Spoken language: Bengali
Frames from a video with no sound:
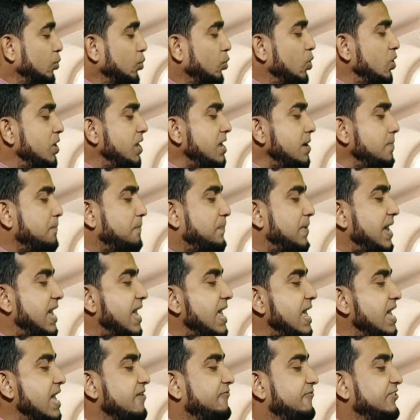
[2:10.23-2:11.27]
উই পে
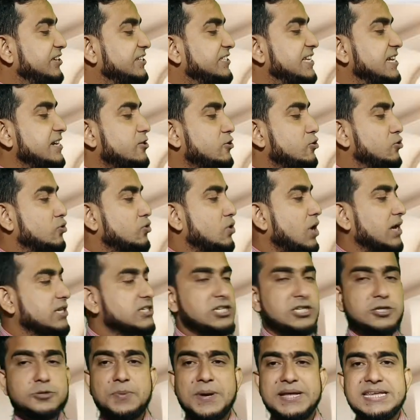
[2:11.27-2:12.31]
এ ভিজিট টু
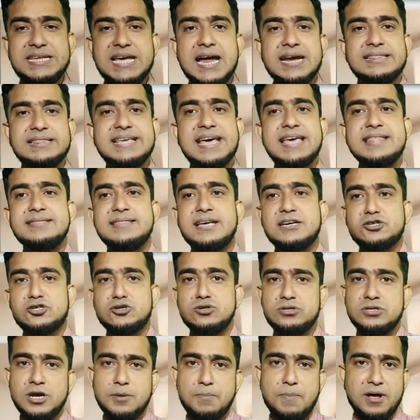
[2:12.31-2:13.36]
কক্সবাজার দেন দ্য
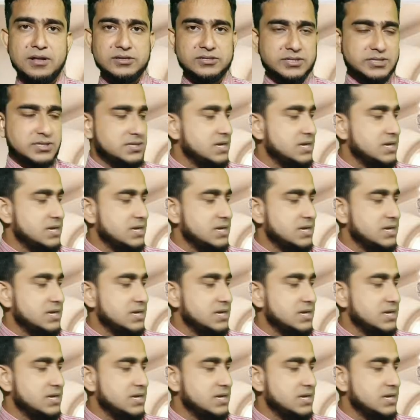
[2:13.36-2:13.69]
সুন্দরবনস